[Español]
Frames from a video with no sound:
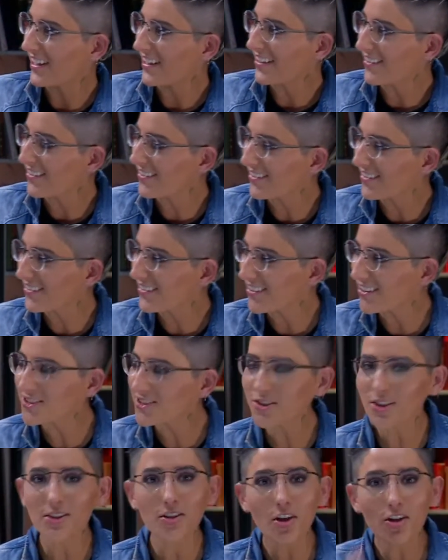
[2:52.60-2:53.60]
o ¿no?
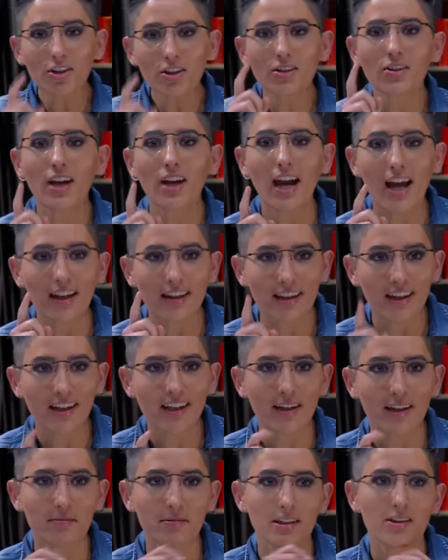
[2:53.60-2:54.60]
Yo creo que
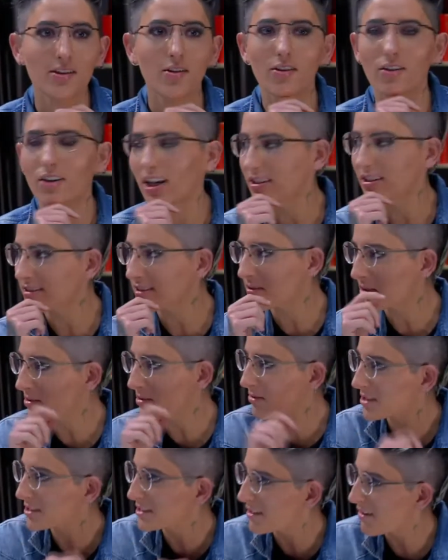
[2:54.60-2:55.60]
alguien evitó, así
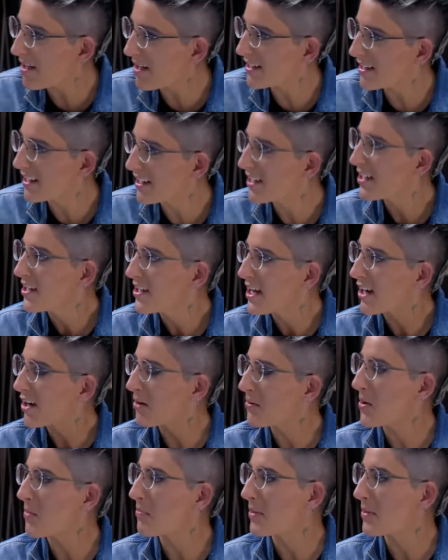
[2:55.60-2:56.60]
cuando estaban
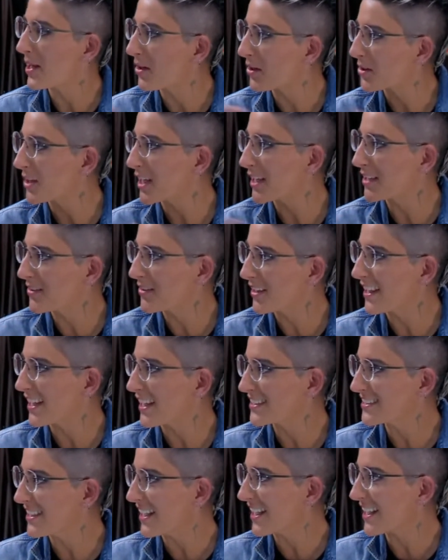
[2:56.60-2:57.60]
como peloteando
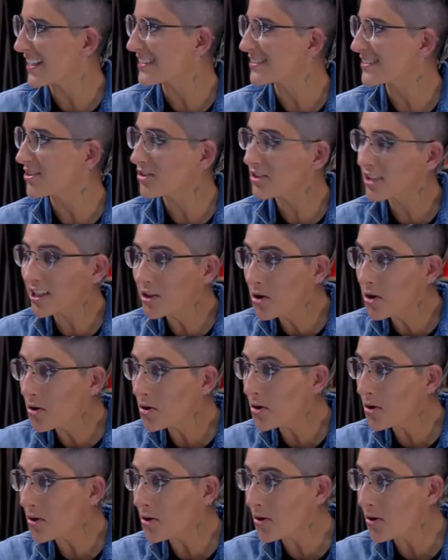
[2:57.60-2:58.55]
ideas de la canción. eso no, no,